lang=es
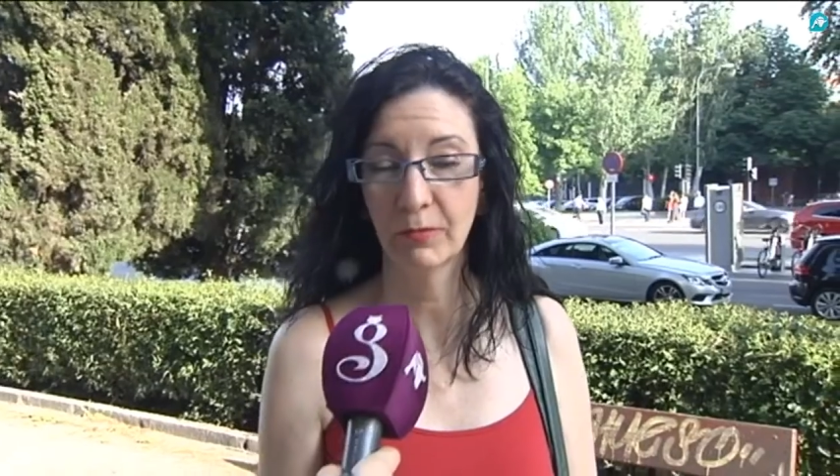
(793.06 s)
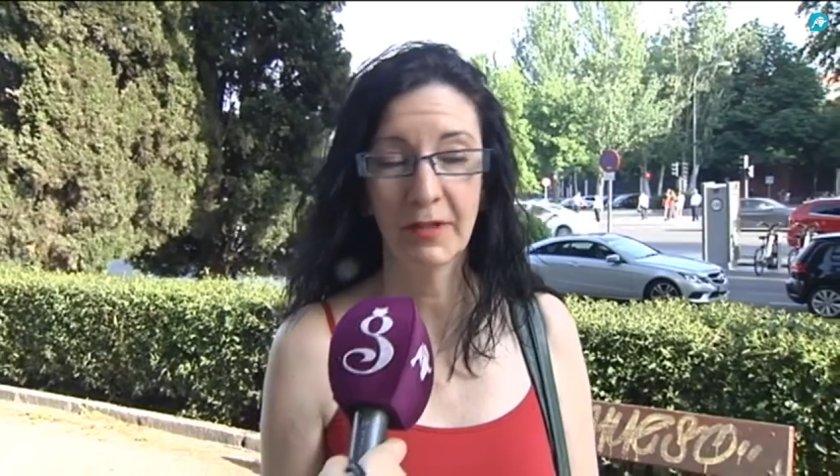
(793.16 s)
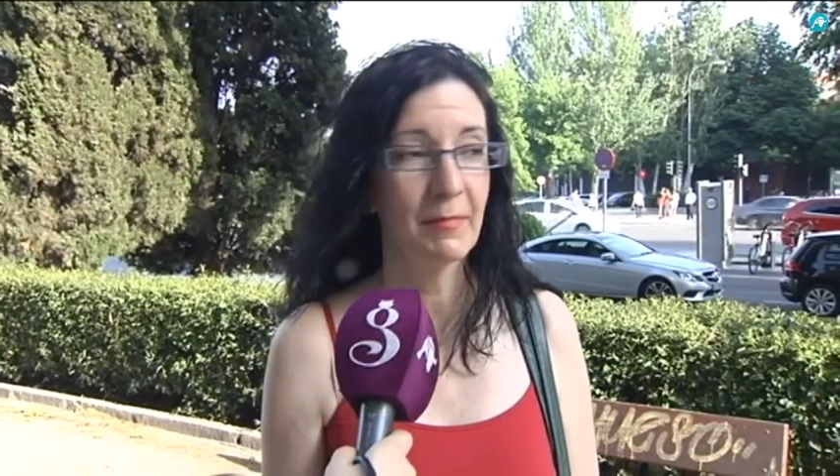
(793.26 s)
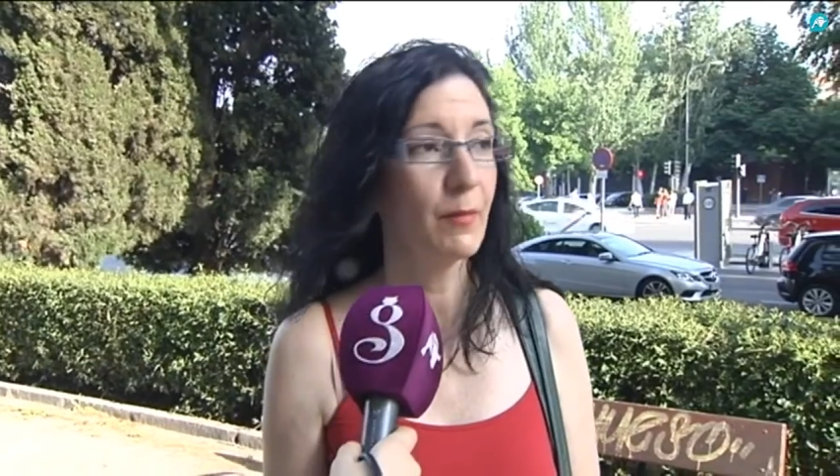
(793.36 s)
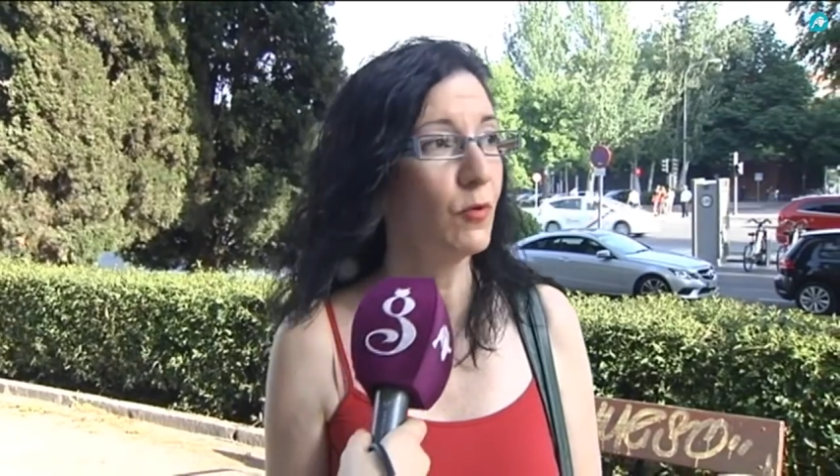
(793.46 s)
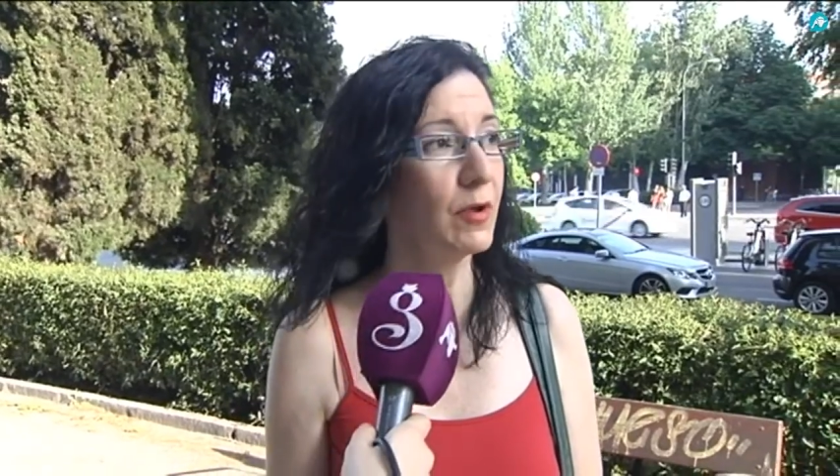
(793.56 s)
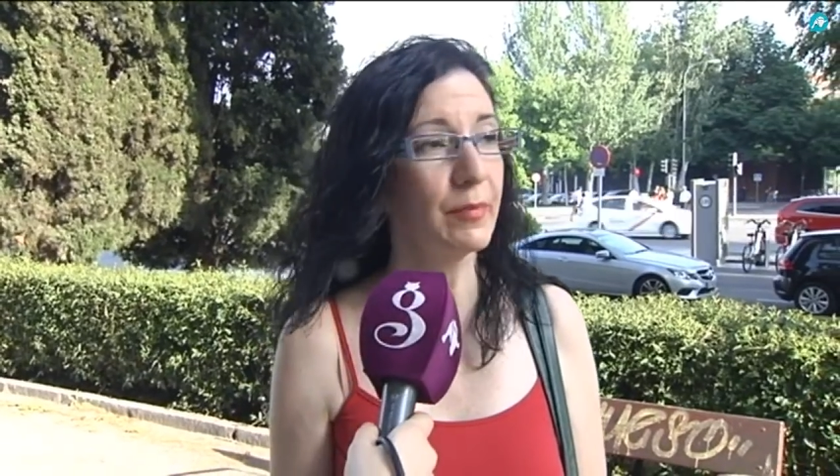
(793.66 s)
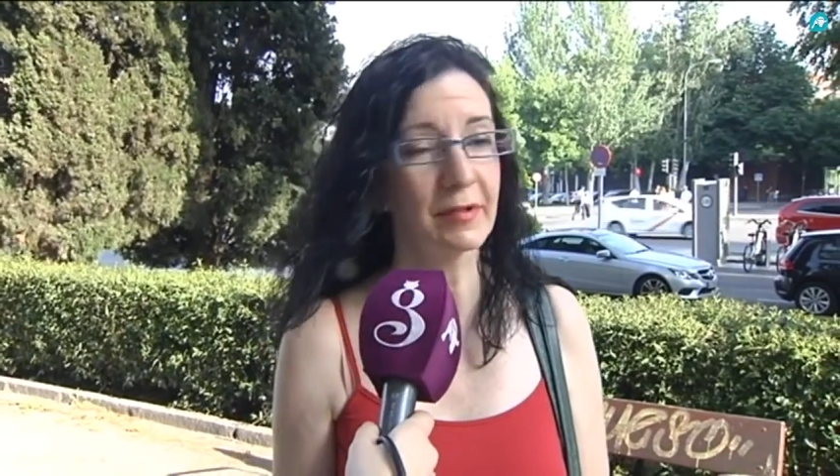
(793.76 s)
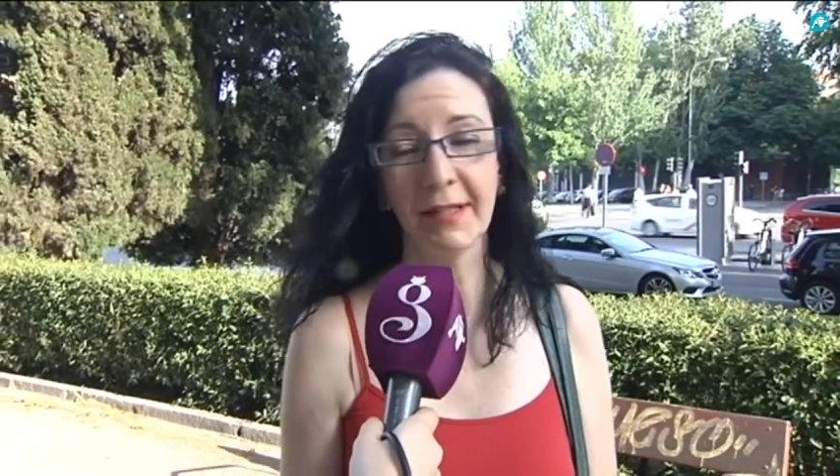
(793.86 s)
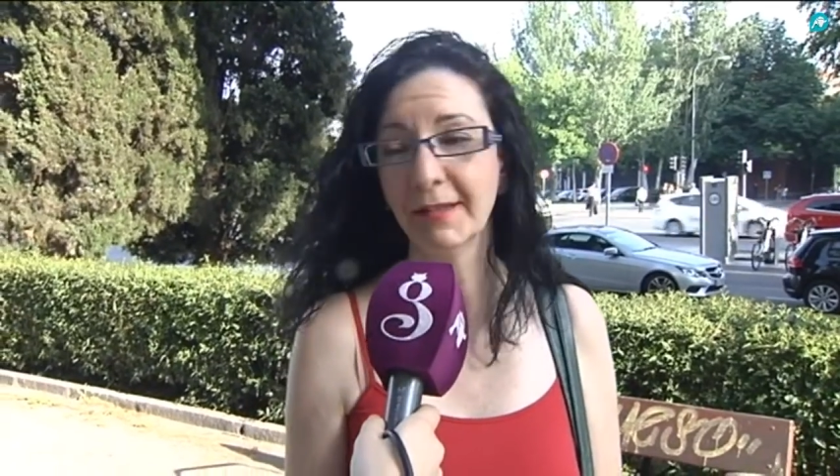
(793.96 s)
un tema muy
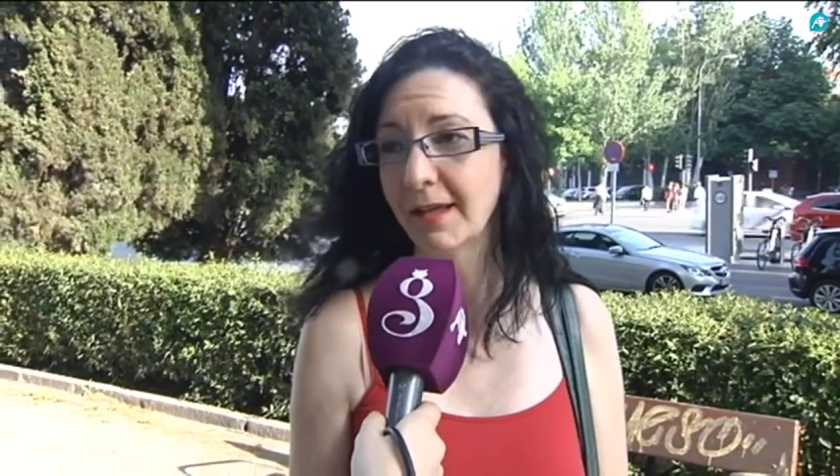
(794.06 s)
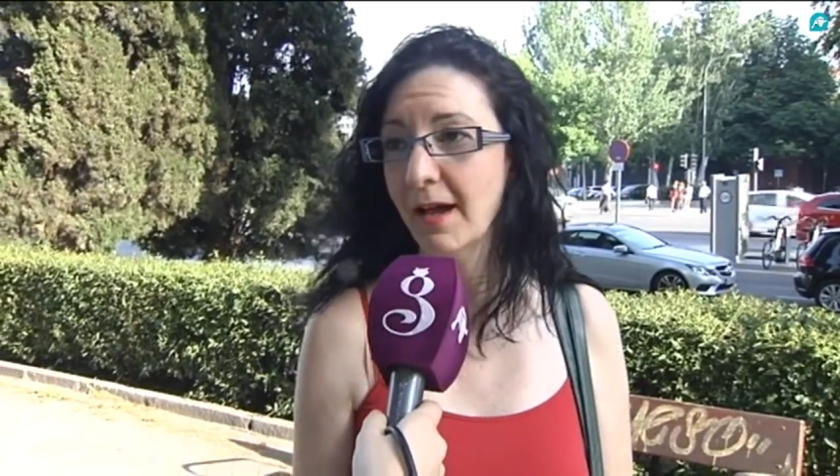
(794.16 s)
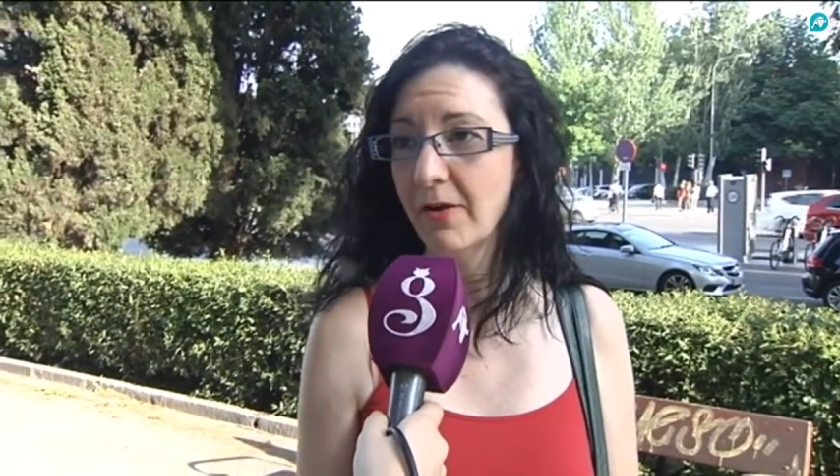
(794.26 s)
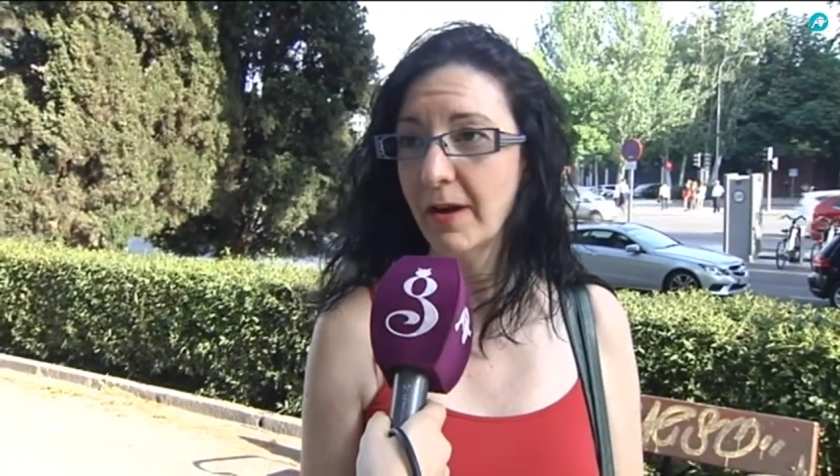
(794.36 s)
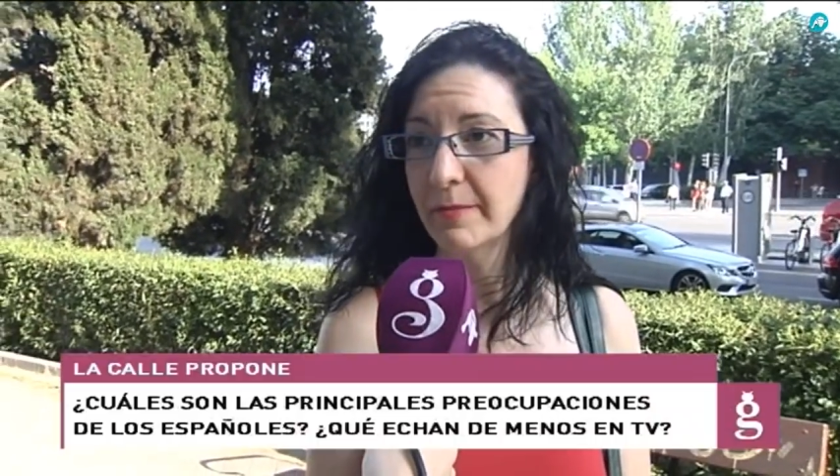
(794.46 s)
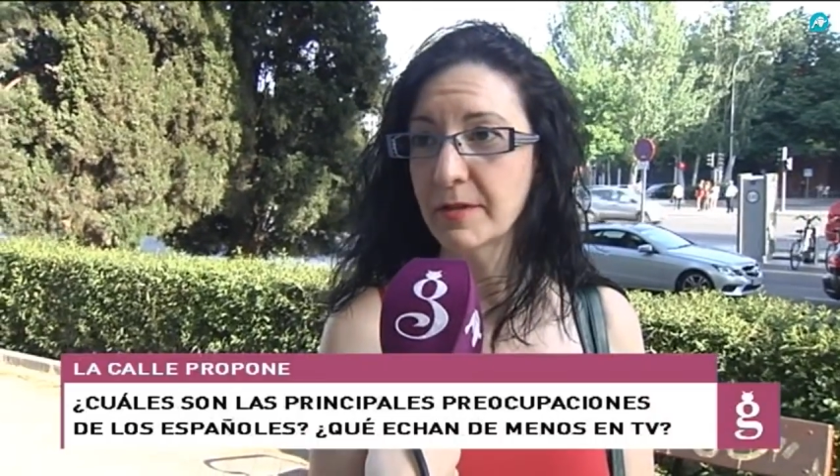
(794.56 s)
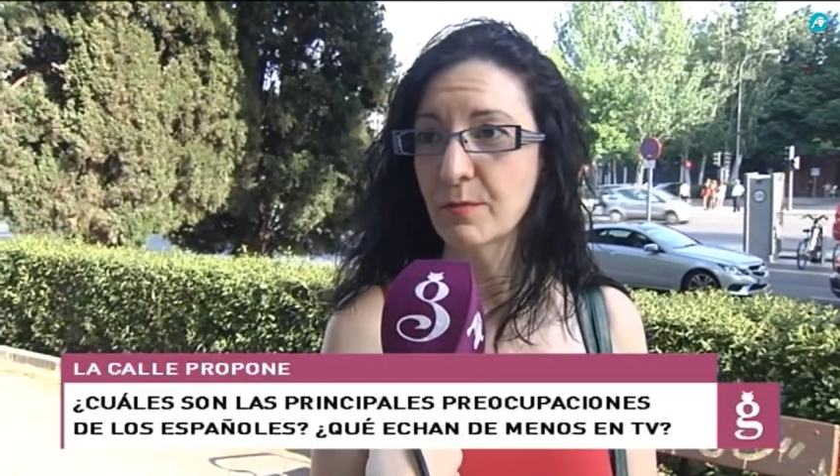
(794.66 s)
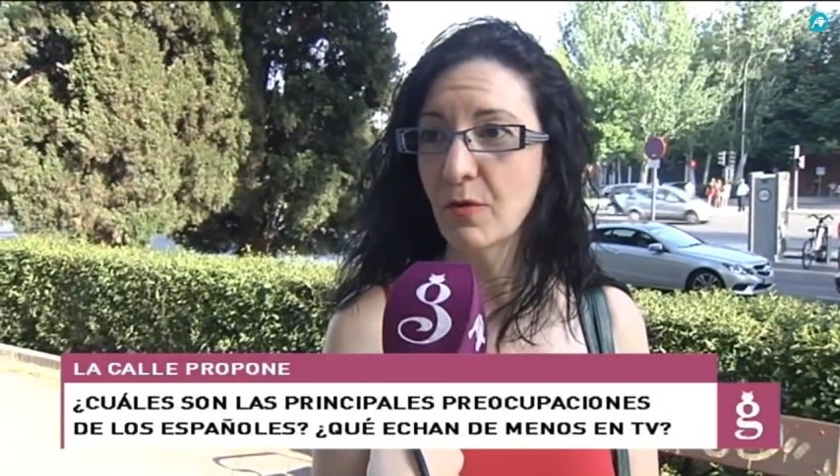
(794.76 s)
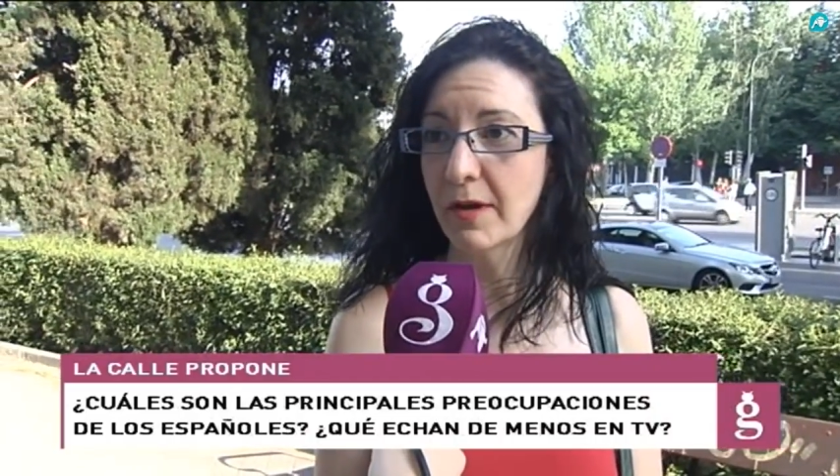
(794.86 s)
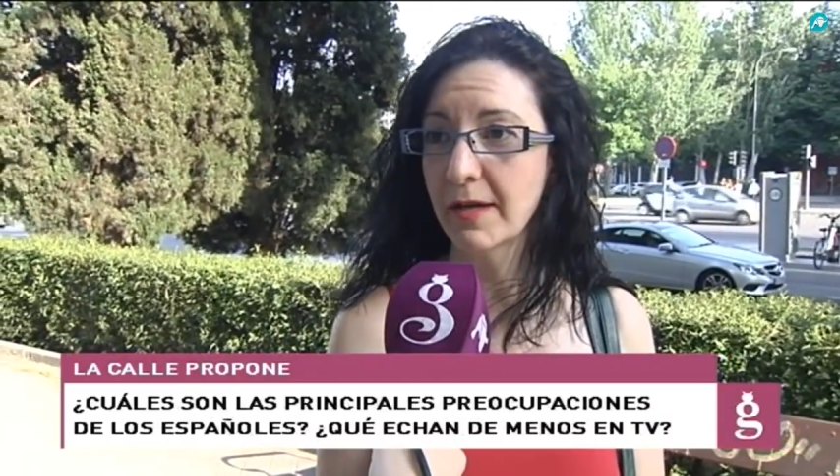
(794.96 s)
importante ahora
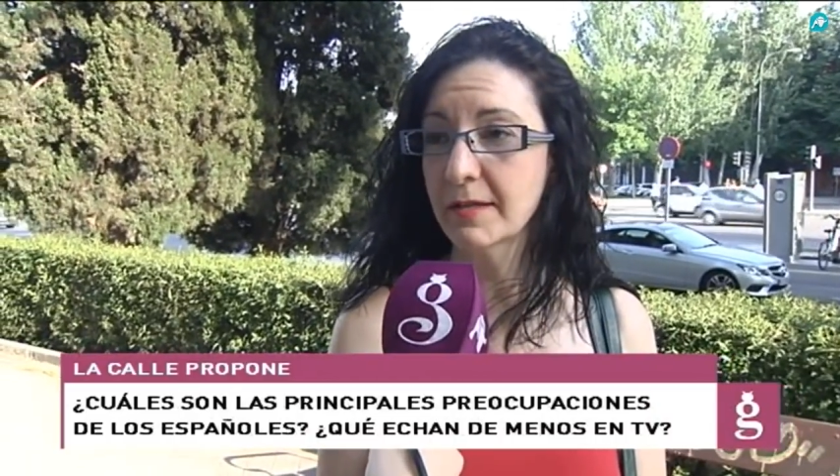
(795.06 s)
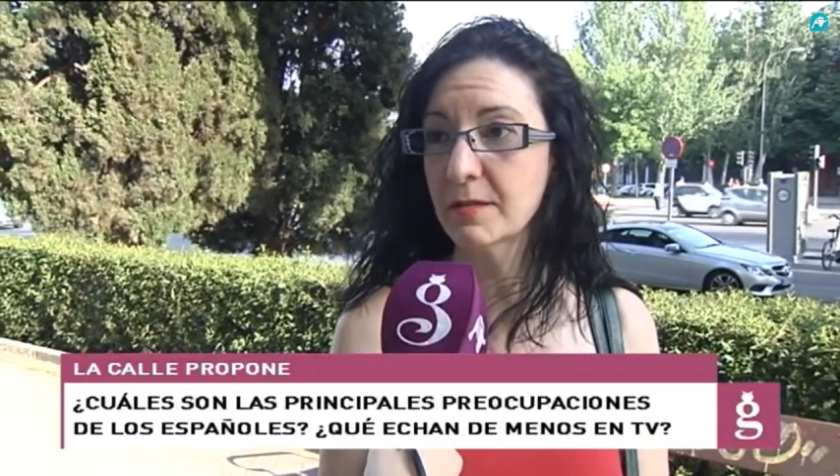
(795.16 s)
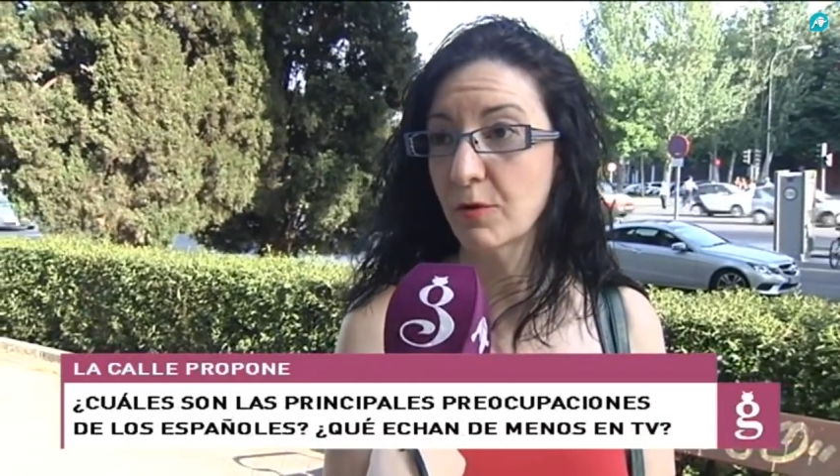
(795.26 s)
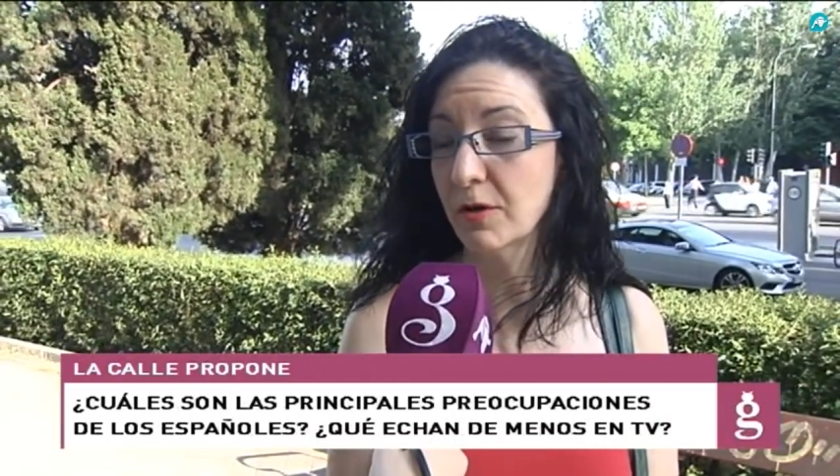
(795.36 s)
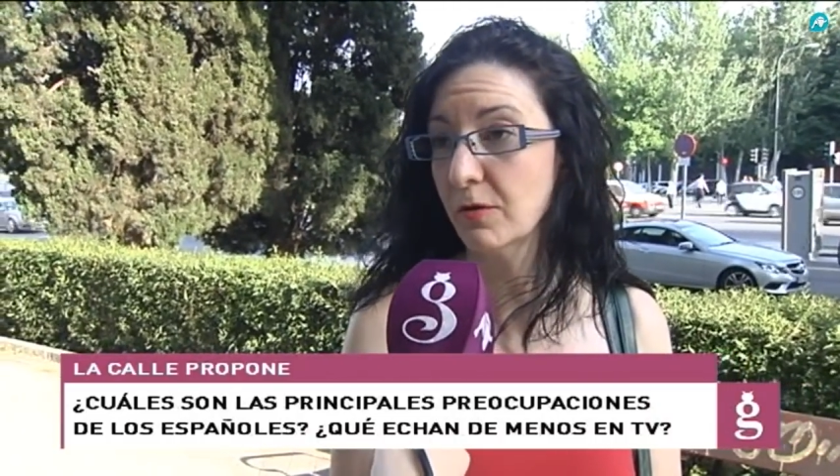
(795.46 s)
mismo es